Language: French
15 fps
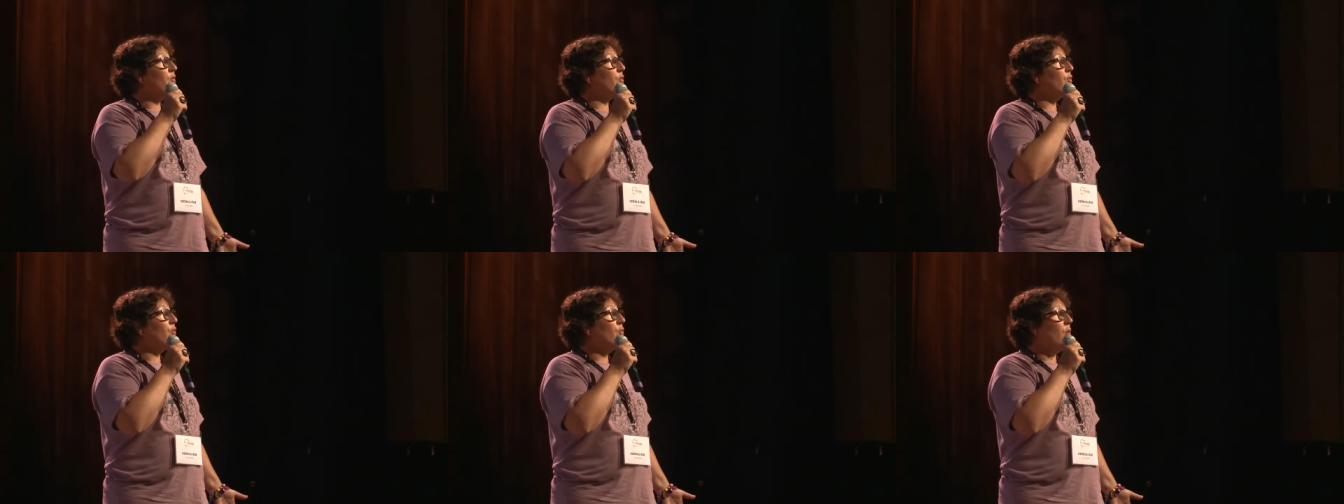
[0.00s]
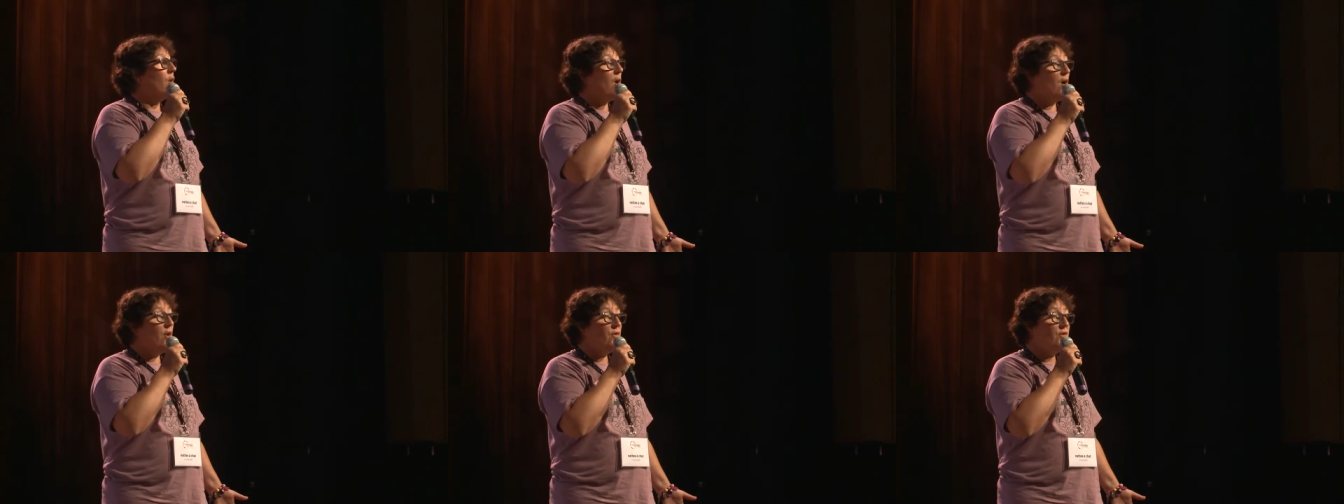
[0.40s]

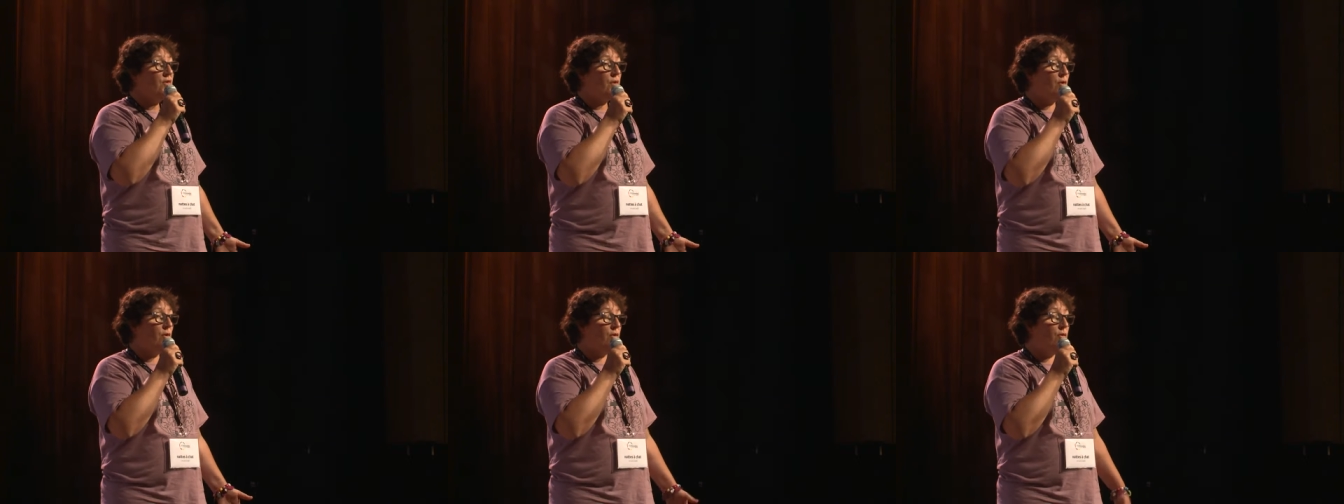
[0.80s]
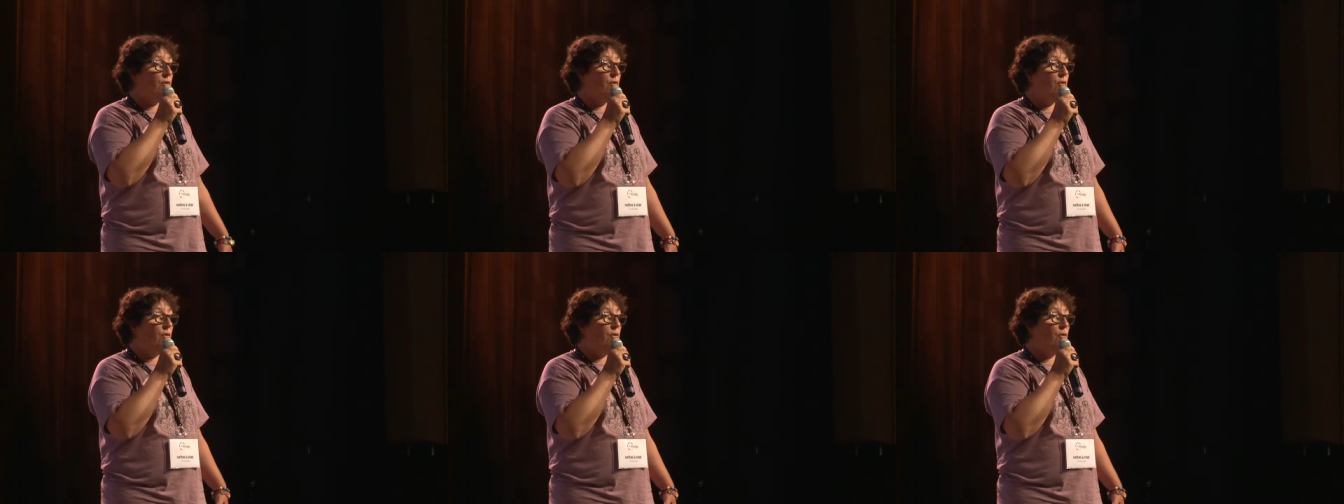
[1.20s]
occurrences euh,
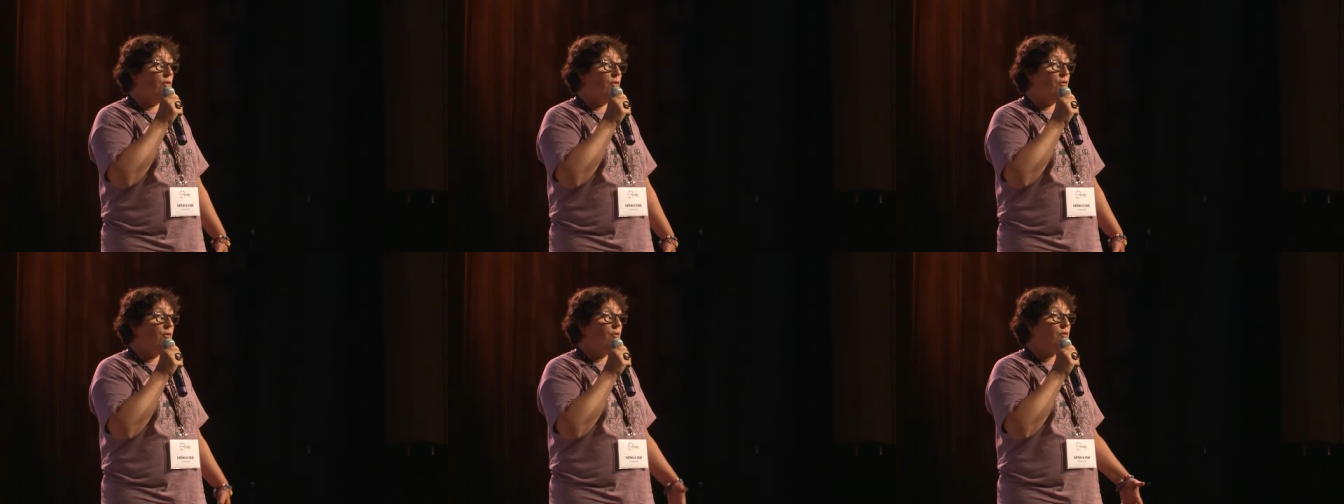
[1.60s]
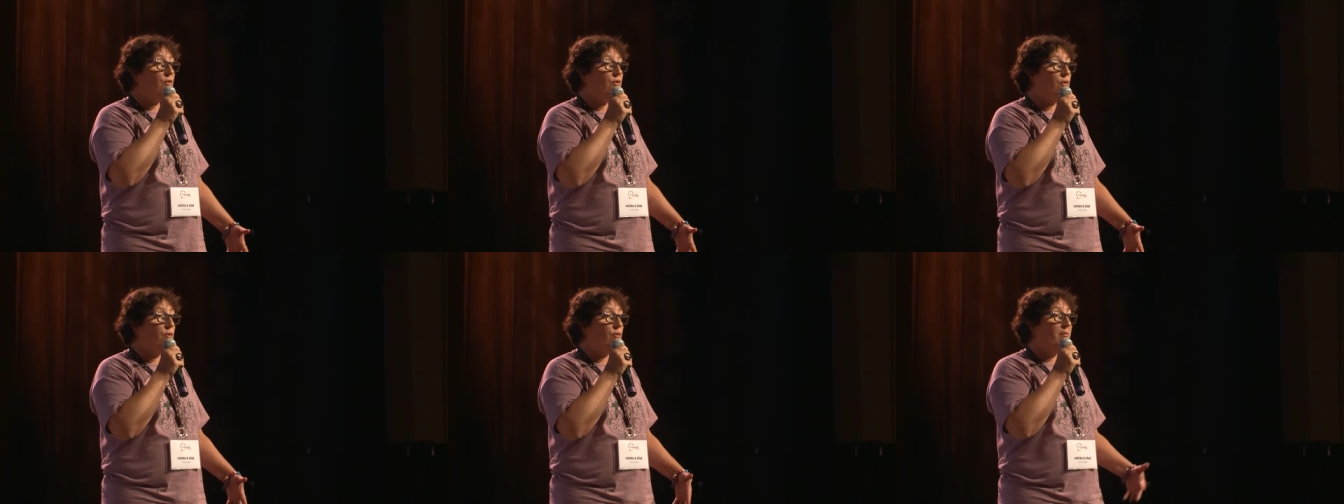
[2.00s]
de
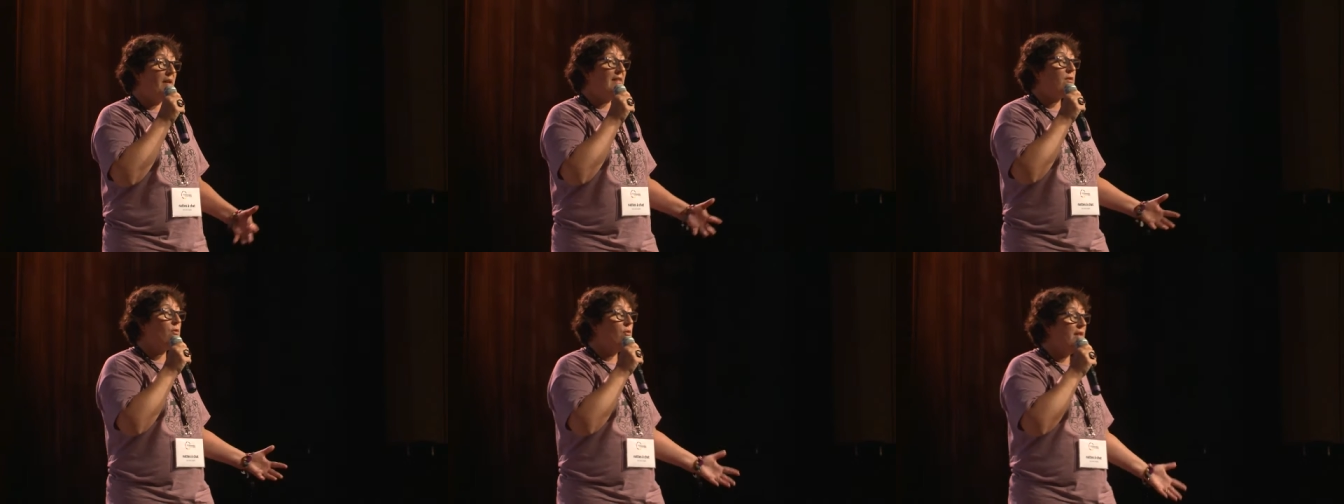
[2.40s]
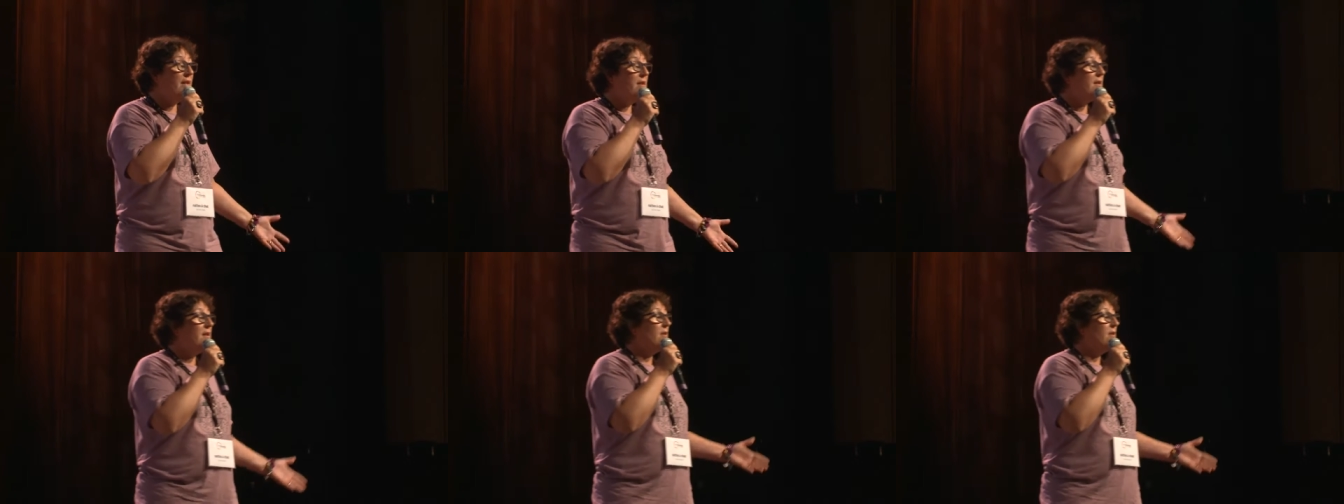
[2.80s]
fonctions masculines